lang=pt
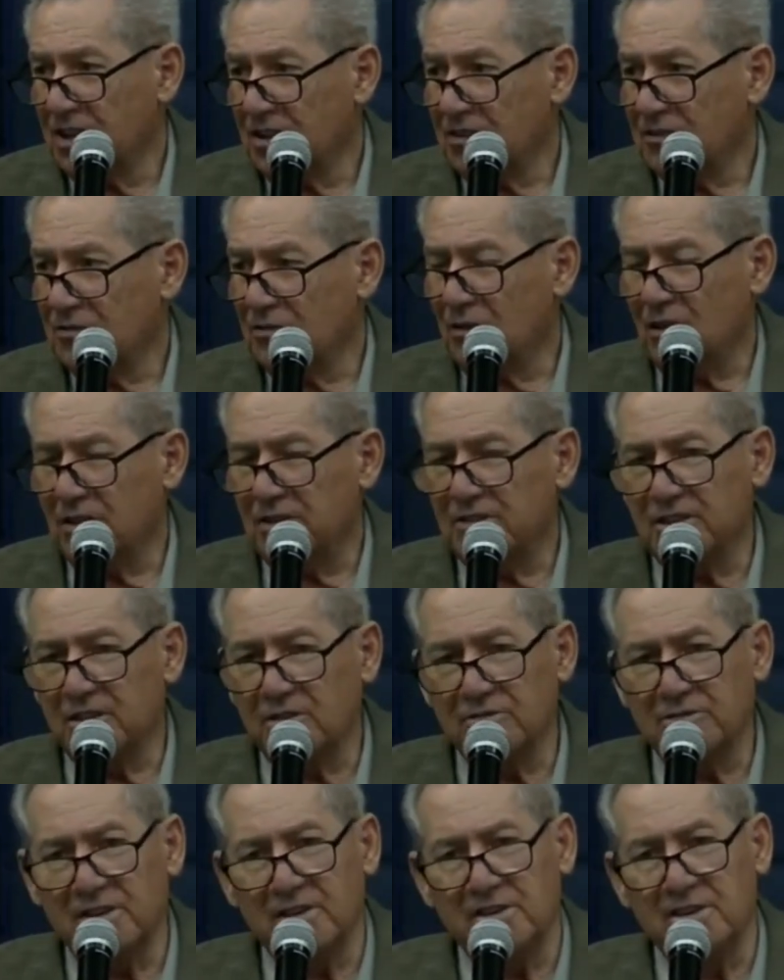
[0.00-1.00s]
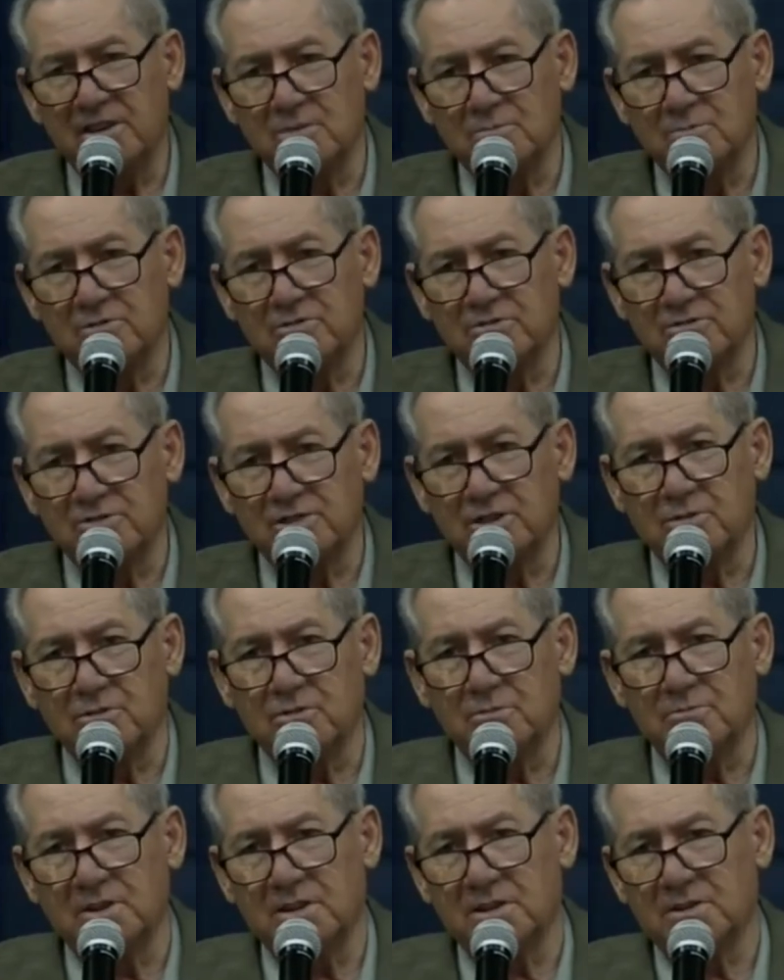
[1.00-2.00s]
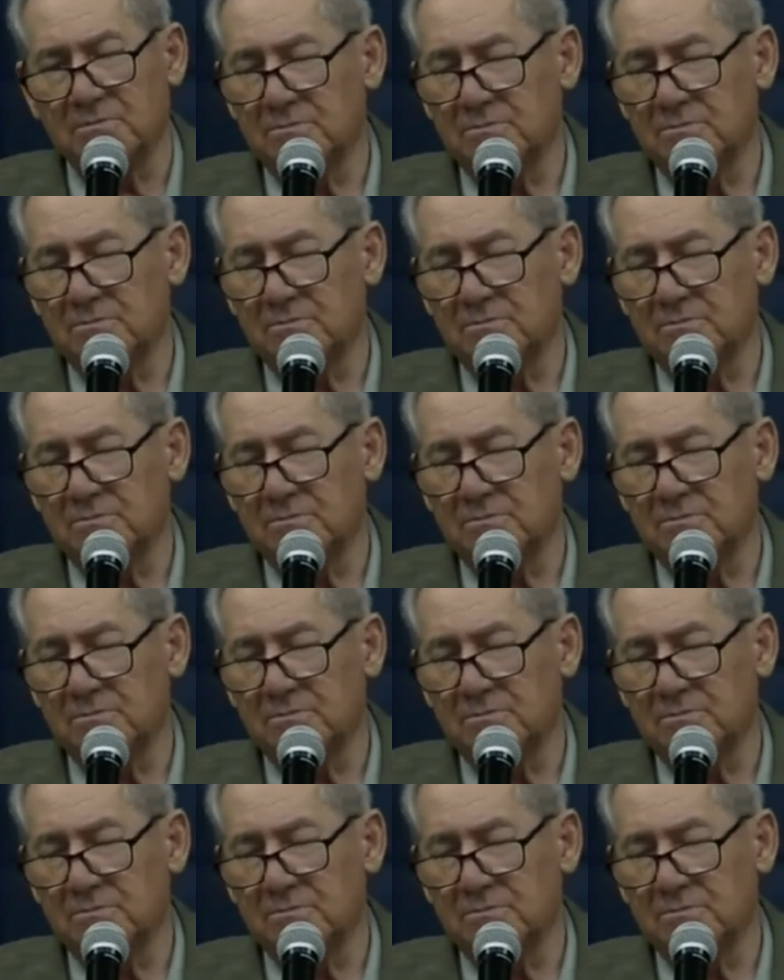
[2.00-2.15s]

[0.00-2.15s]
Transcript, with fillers: nós não teríamos o que comer.